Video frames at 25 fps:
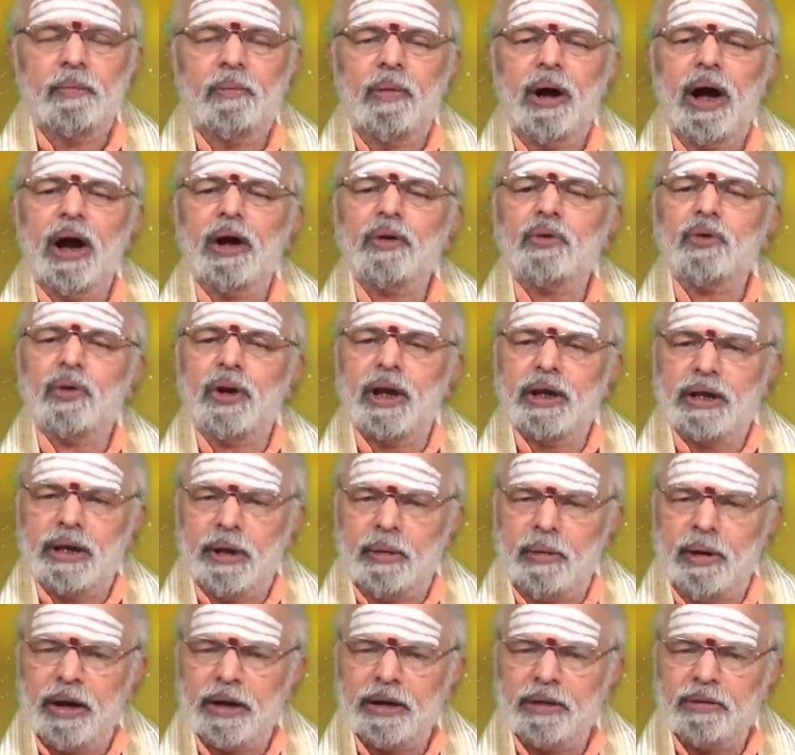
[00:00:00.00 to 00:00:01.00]
మారుతున్న
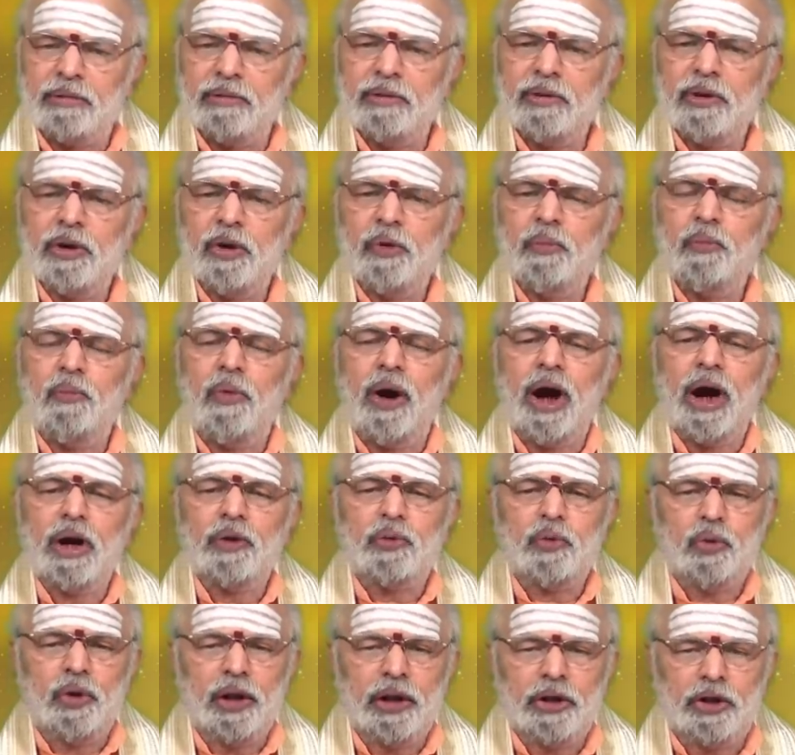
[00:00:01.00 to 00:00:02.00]
సమాజం
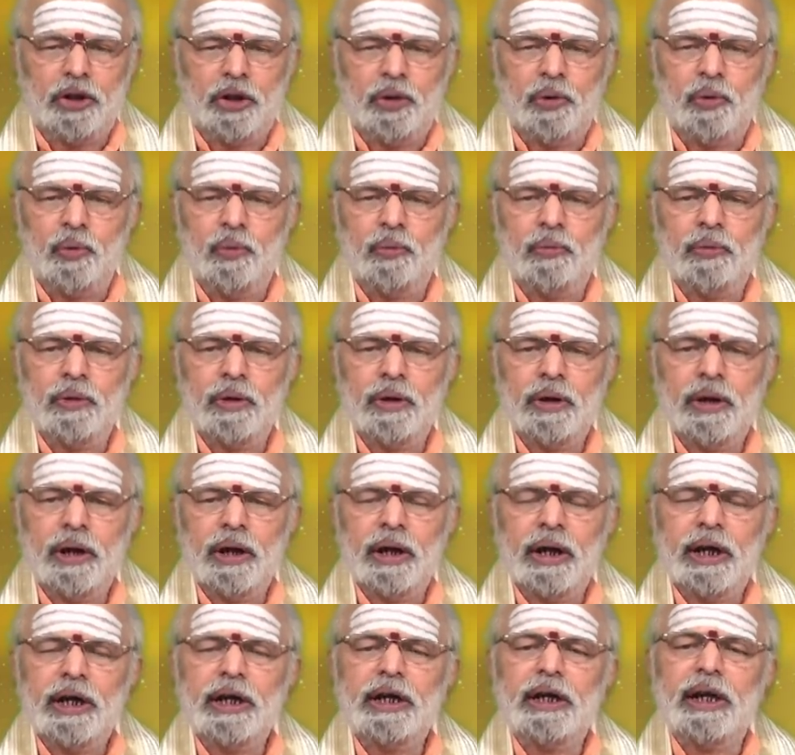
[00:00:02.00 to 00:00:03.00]
మారుతున్న తీరు
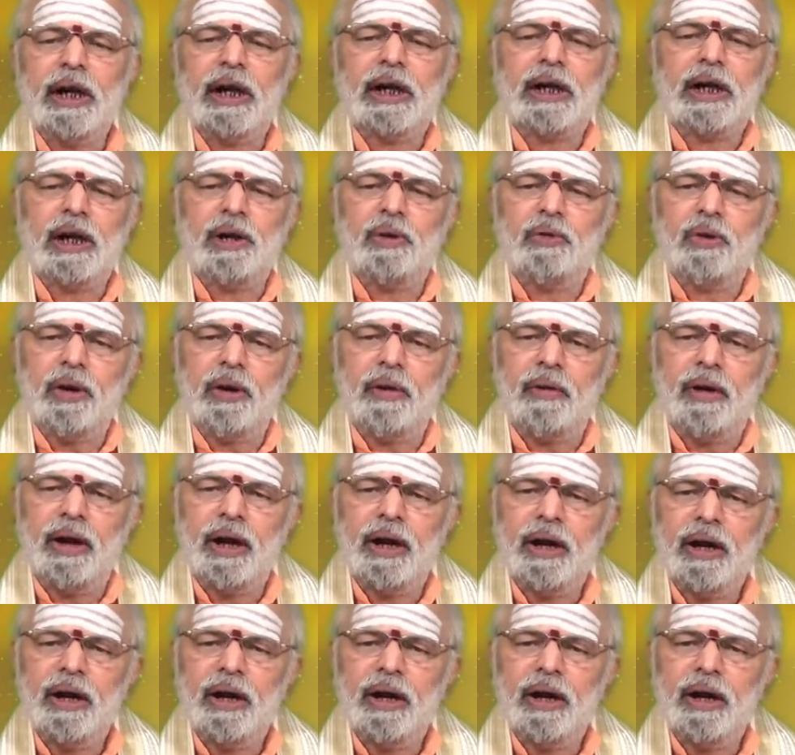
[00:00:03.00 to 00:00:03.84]
ఇదెక్కడ గొడవ